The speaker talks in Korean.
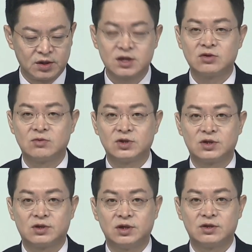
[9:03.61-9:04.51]
특징 좀 먼저
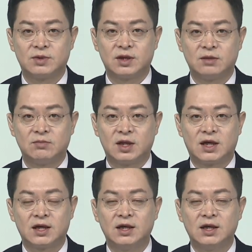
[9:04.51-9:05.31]
정리를 좀 해드립니다.